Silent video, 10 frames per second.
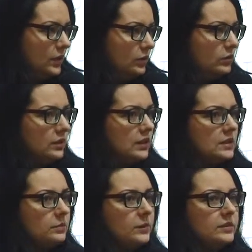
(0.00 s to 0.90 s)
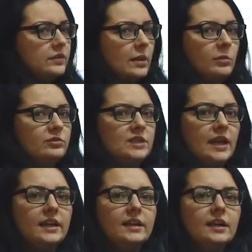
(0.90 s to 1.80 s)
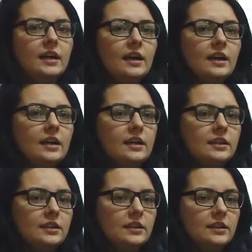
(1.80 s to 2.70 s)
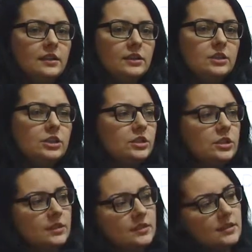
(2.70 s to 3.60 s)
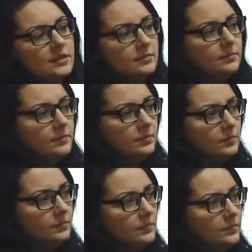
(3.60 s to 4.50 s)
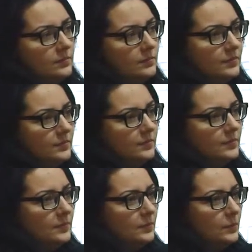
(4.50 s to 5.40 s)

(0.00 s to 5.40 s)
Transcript: Ну вот если бы мы с вами взяли Был бы баланс и исчезли – был бы баланс природы.